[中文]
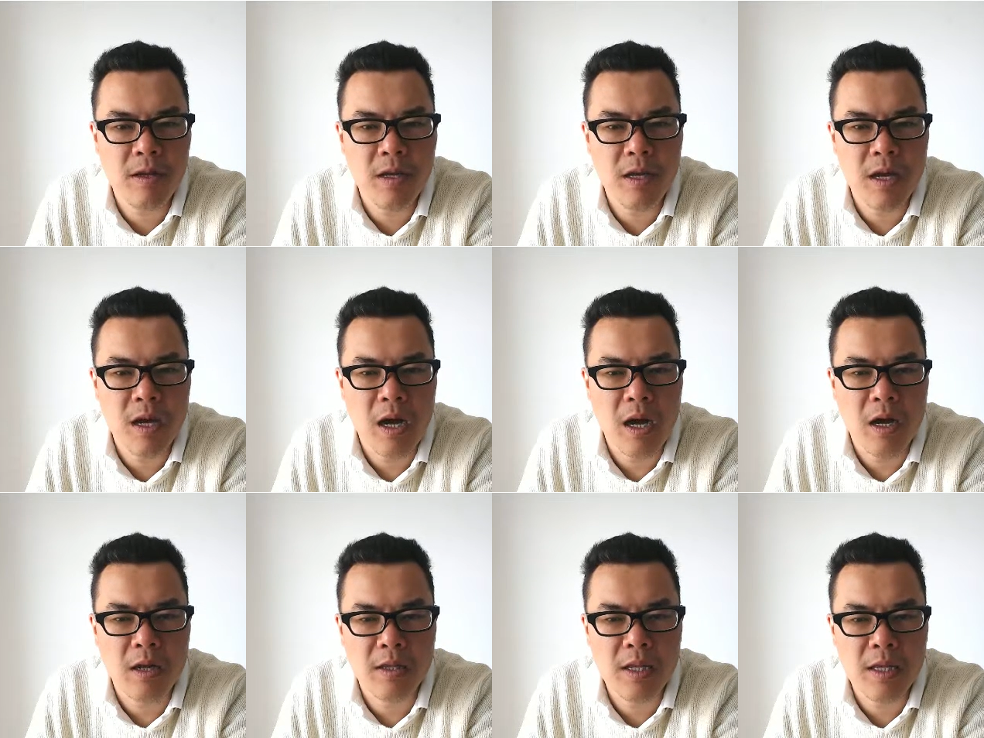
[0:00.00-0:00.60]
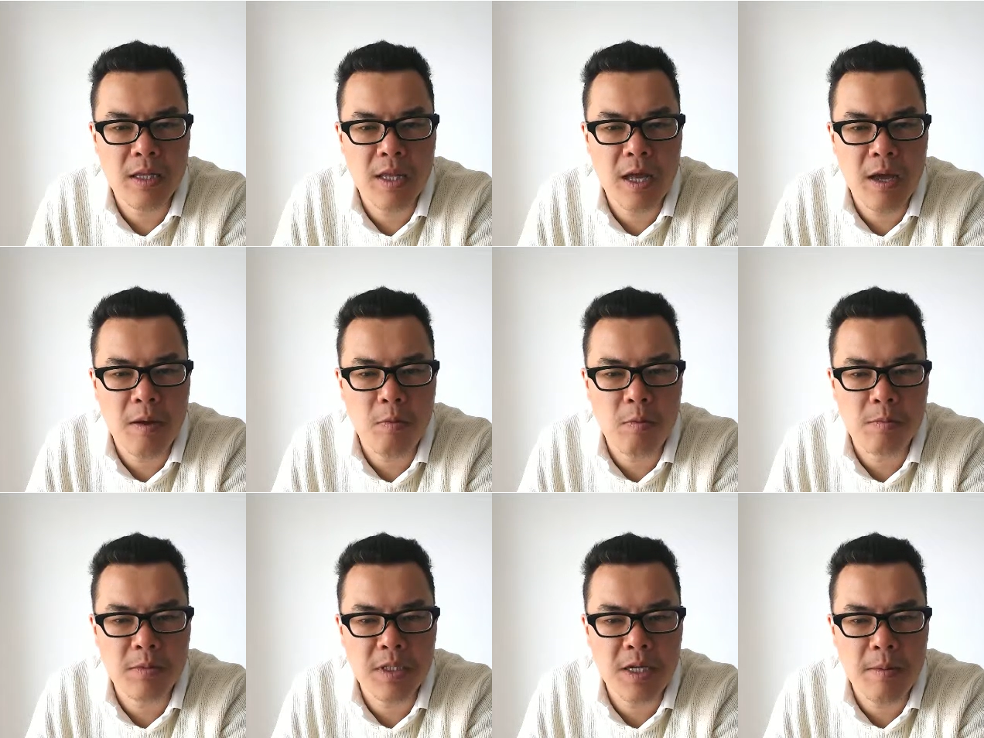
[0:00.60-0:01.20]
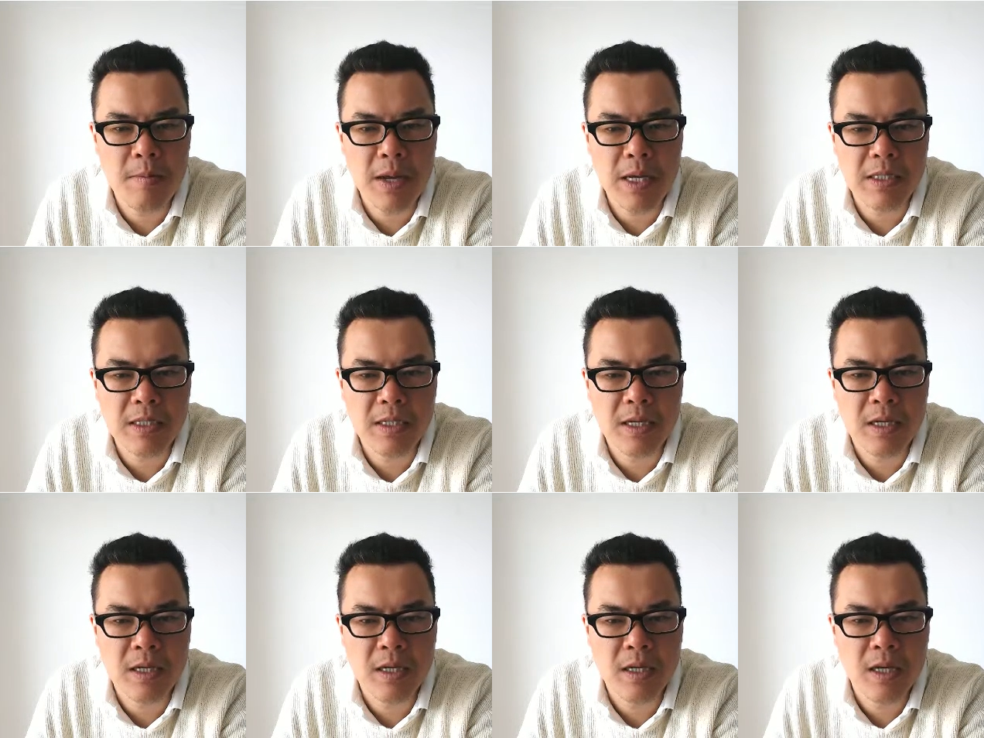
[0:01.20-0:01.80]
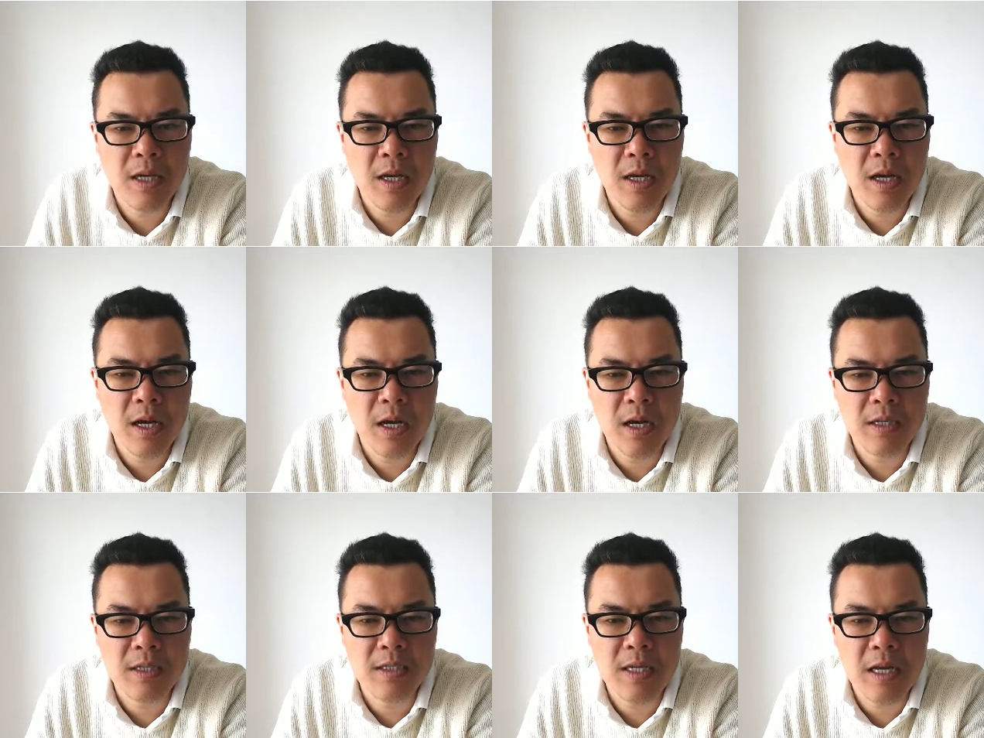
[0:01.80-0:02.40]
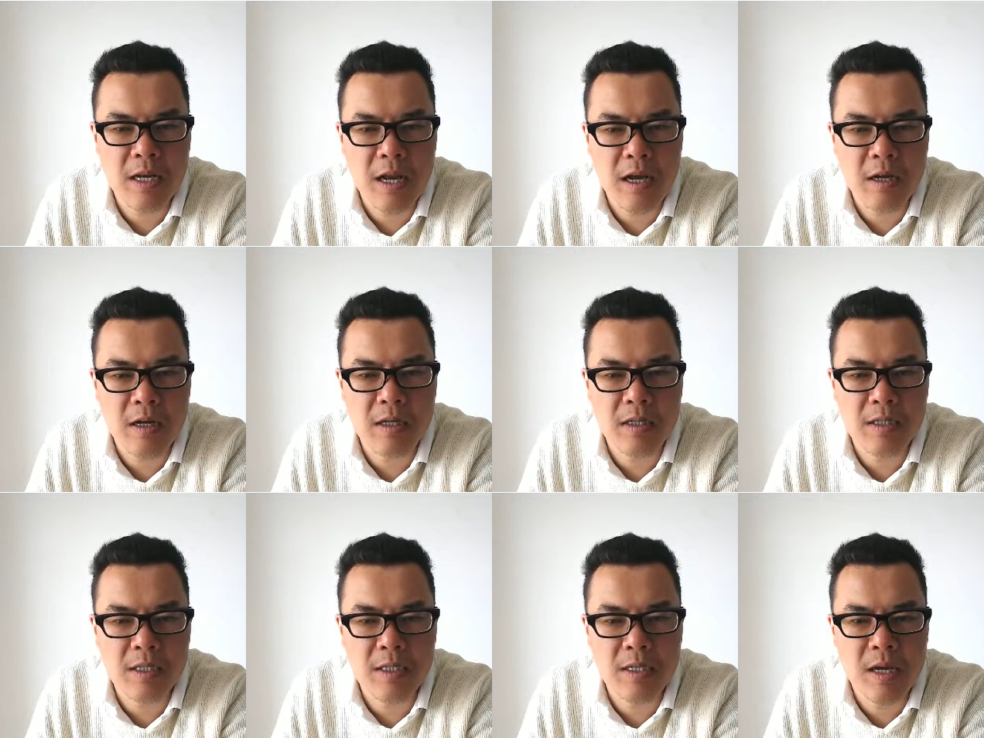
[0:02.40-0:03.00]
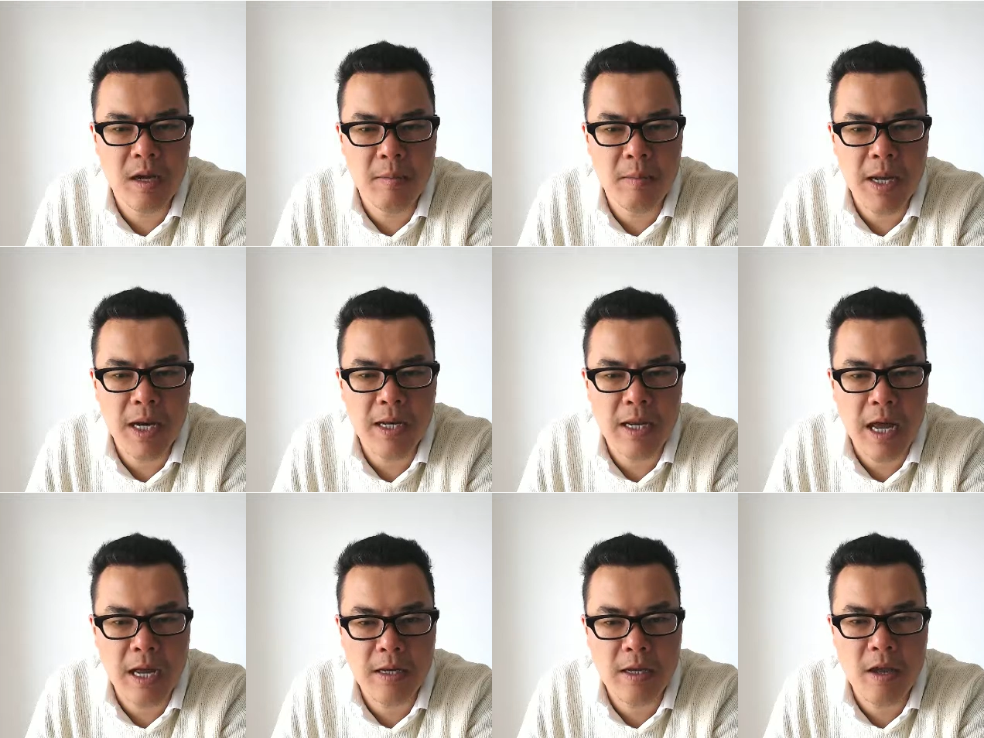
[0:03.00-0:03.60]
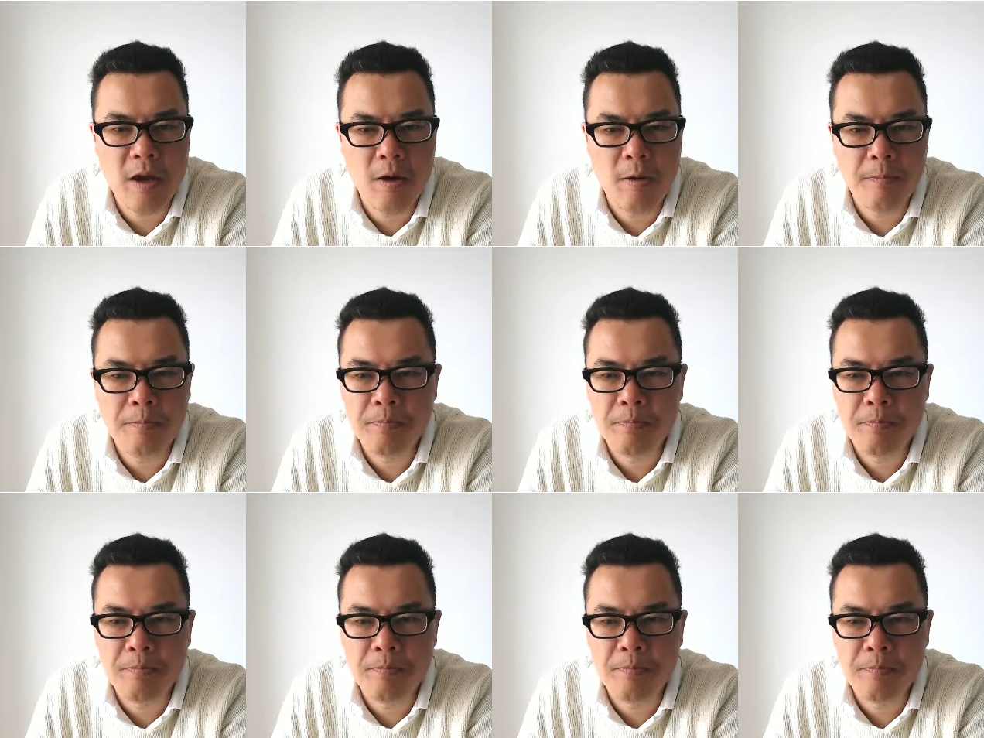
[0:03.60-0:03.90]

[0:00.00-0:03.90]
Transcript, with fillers: 好，那当然我们先把这个啊上一堂课字啊把它拿掉，